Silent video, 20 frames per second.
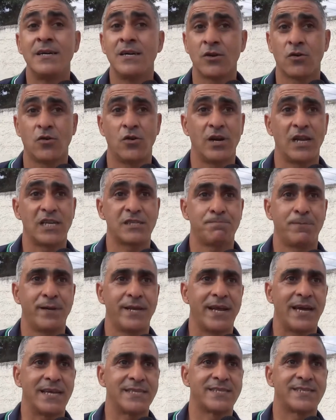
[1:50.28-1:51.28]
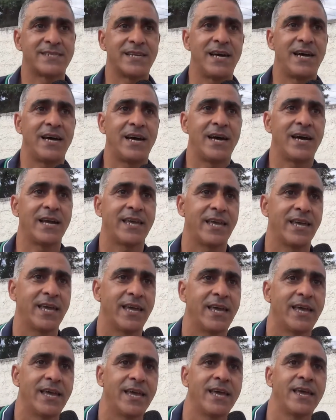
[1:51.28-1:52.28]
con la speranza
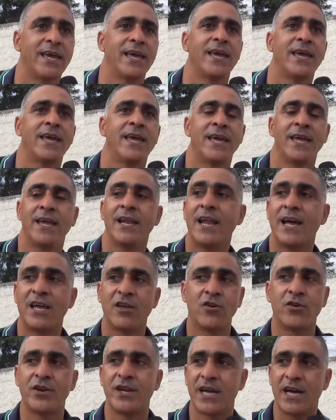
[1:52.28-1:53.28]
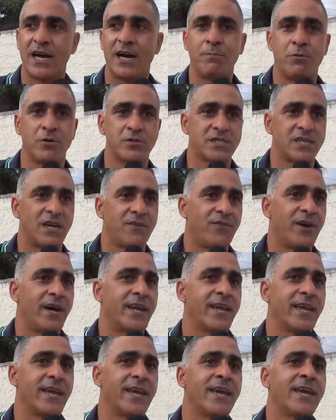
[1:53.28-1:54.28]
che la Ionica possa
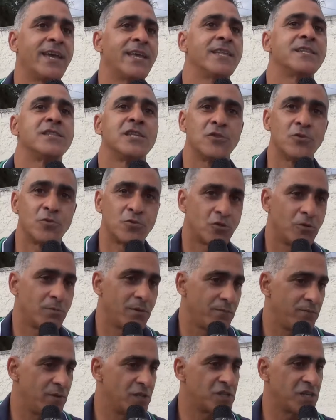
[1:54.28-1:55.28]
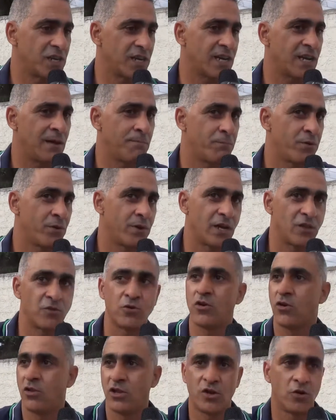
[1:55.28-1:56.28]
fare di tutto per vincere il campionato,
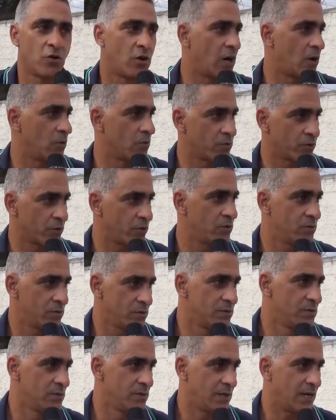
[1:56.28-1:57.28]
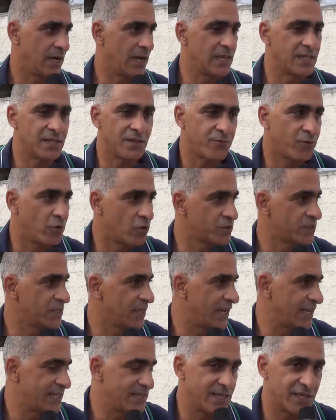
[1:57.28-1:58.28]
io glielo auguro, ai
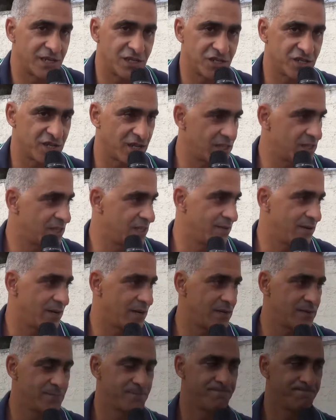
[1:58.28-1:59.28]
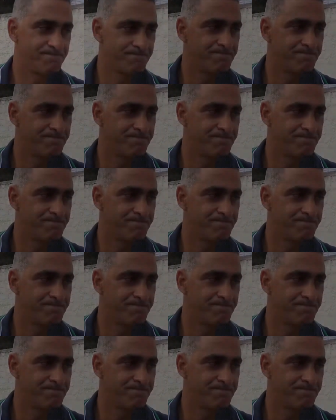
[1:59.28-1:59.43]
tifosi e ai dirigenti. Va.